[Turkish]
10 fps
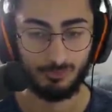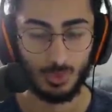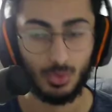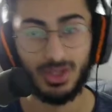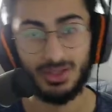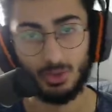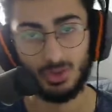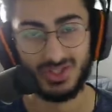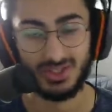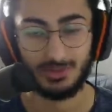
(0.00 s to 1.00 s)
Orayı da
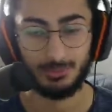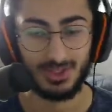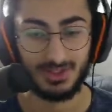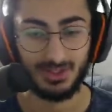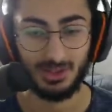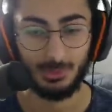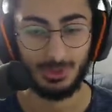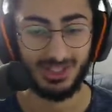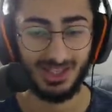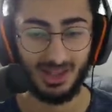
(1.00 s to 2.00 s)
göstereceğim birazdan arabanın
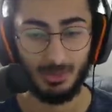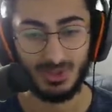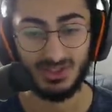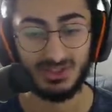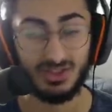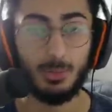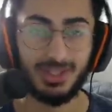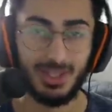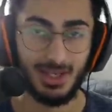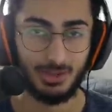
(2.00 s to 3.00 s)
yenilenmesi için ama
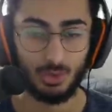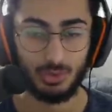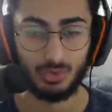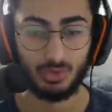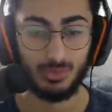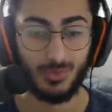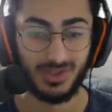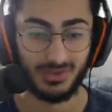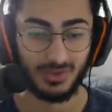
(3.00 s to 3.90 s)
gerek yok çünkü vakit